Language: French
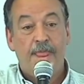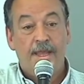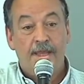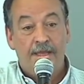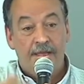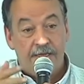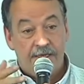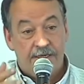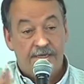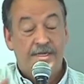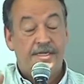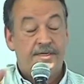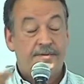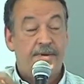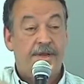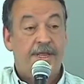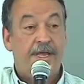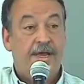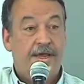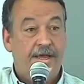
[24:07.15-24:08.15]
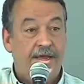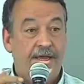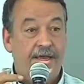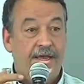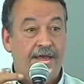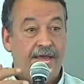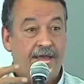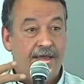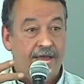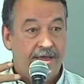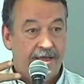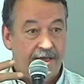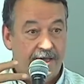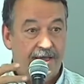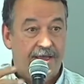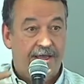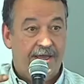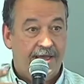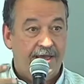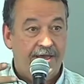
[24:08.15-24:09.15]
les pneus aussi, oui, c'est
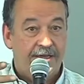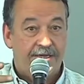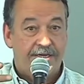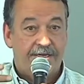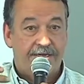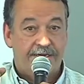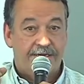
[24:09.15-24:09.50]
vrai.